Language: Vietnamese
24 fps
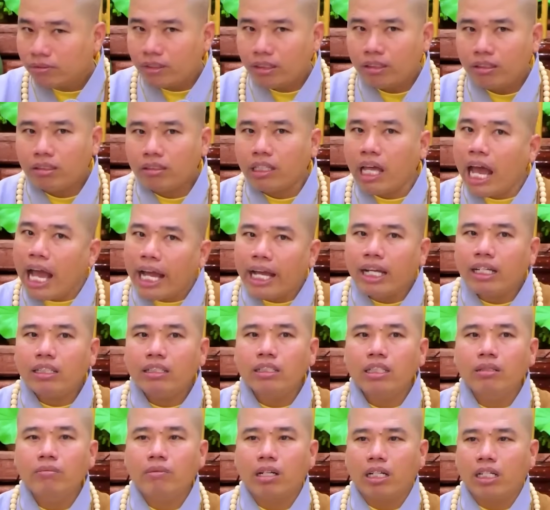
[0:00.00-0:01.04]
Nó
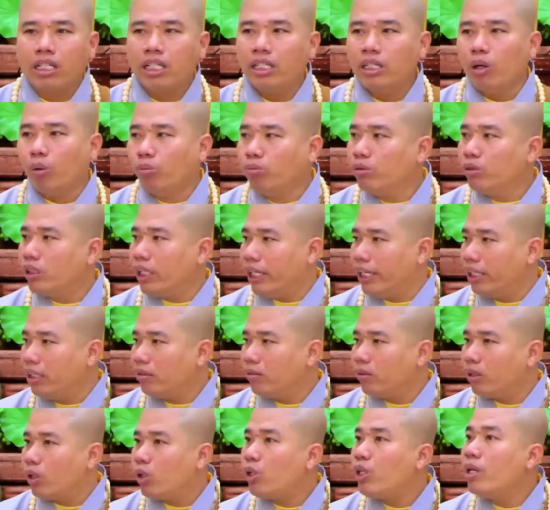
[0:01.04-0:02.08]
thân nhưng mà khi đụng chuyện
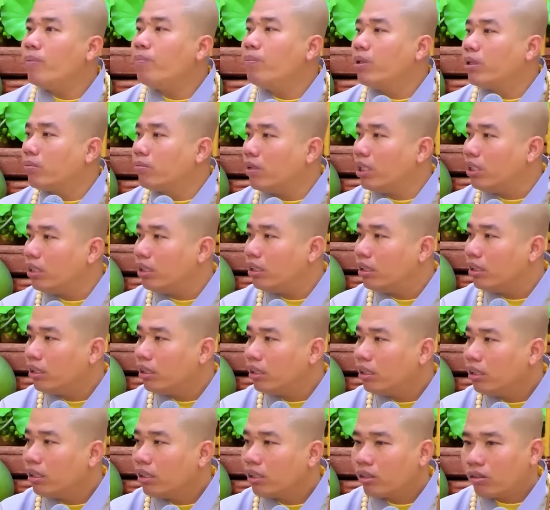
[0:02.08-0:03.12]
mà nó giúp được mình,
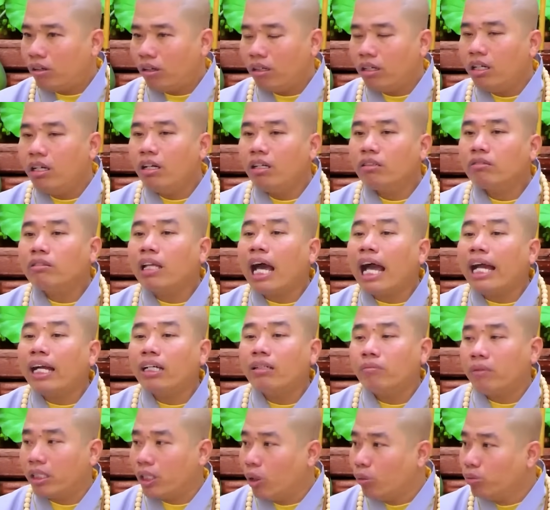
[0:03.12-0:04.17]
còn hơn
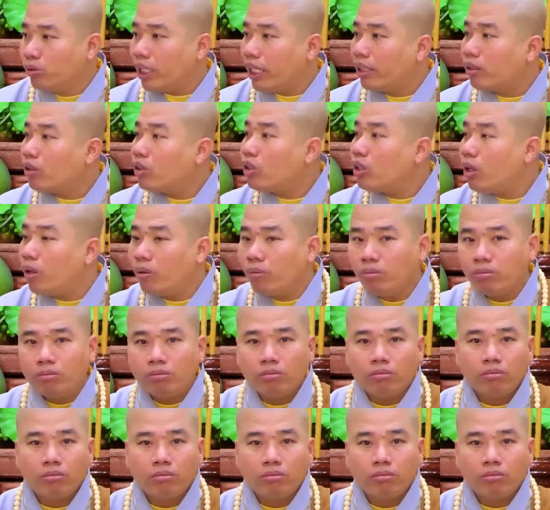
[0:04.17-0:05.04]
thân mà đụng chuyện nó chốt.